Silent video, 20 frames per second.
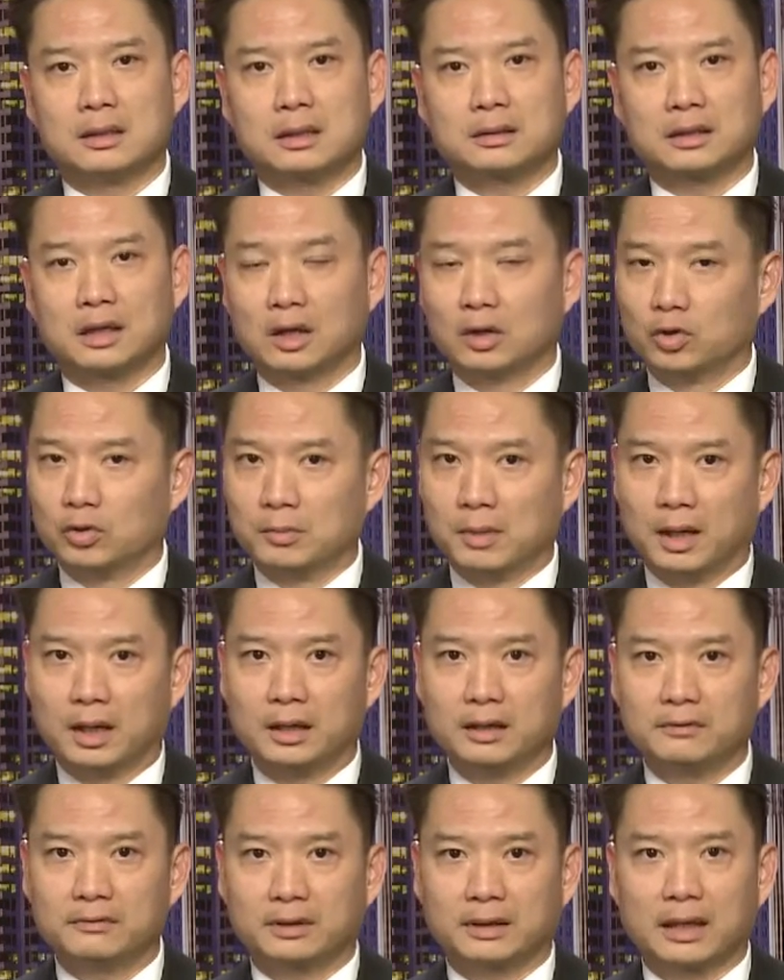tơ lụa
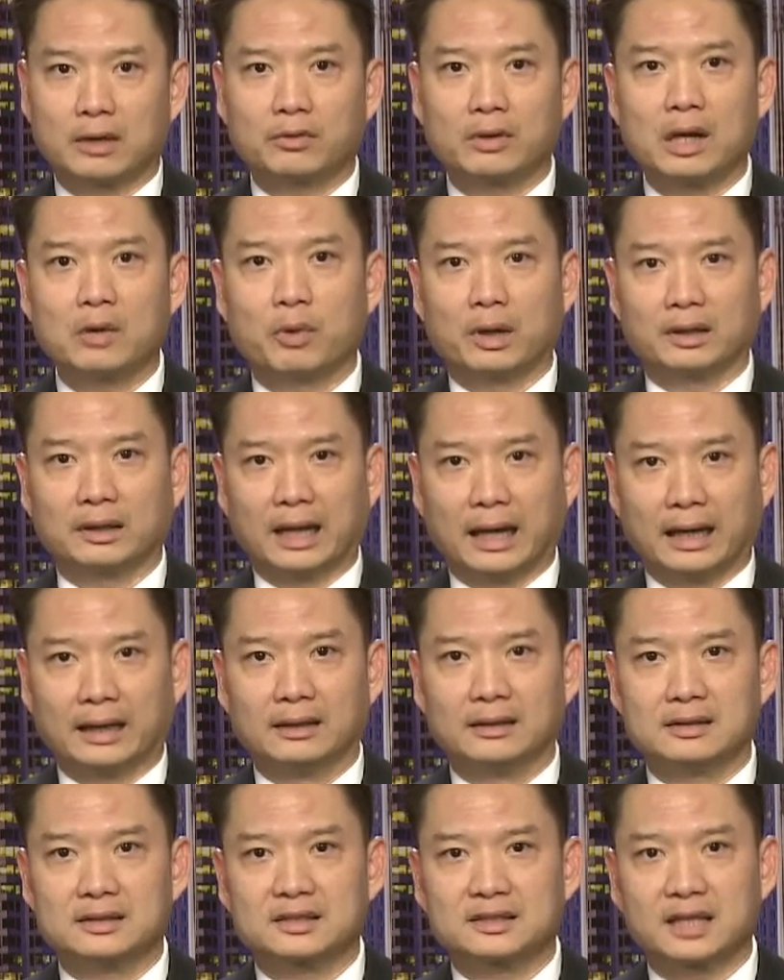mới và theo kế hoạch này
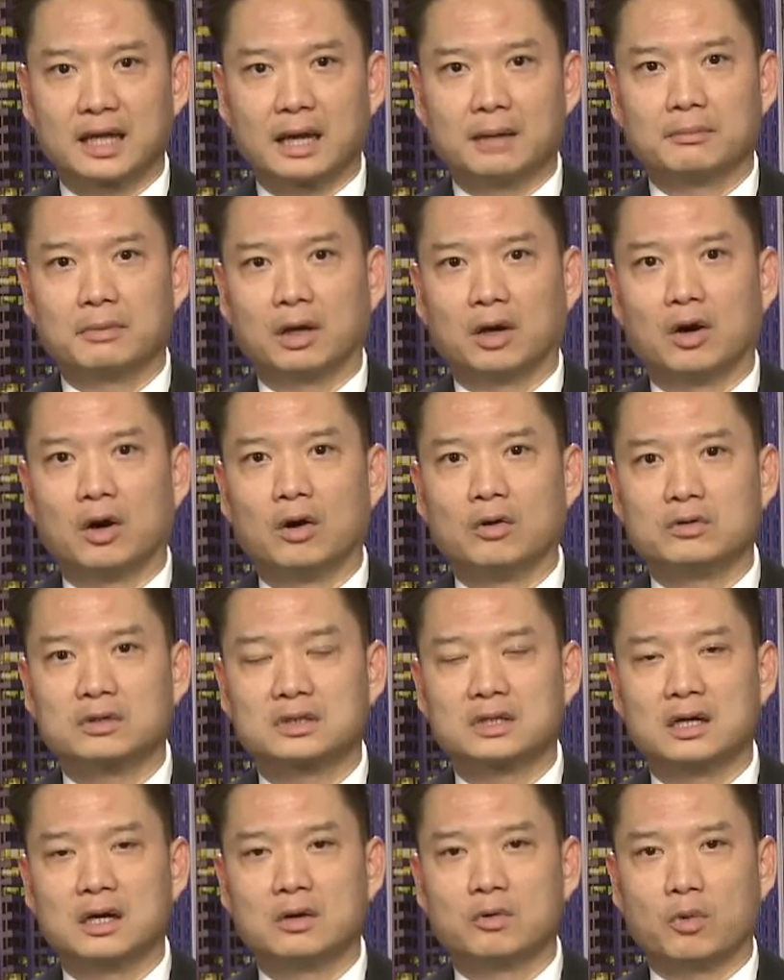được xem là hồ
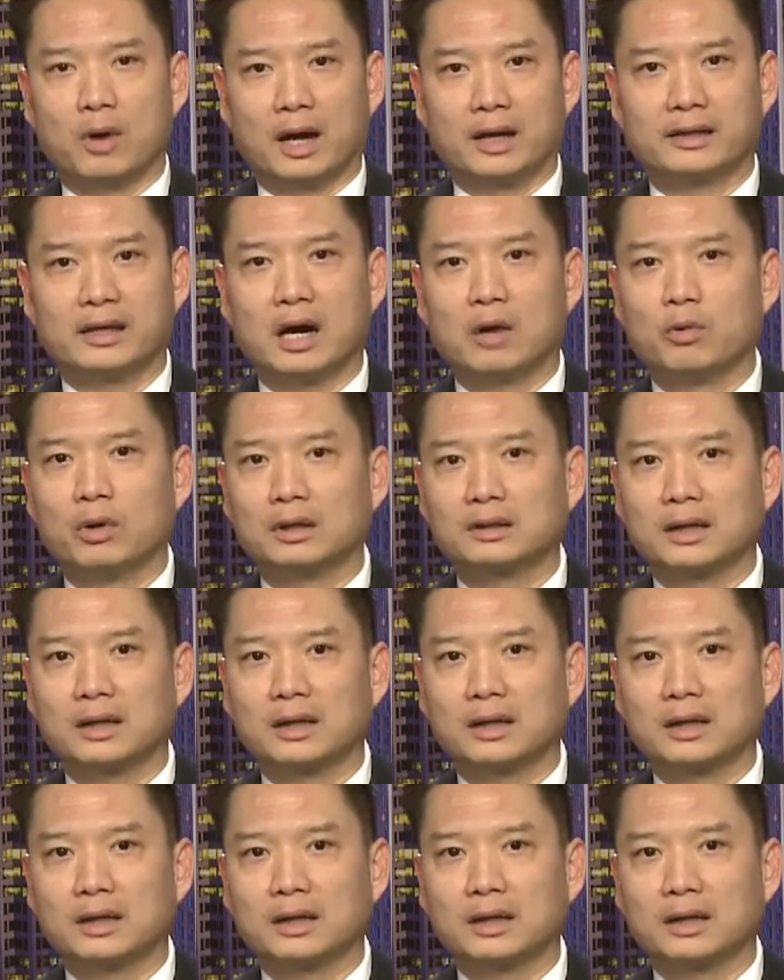sơ ngoại giao quốc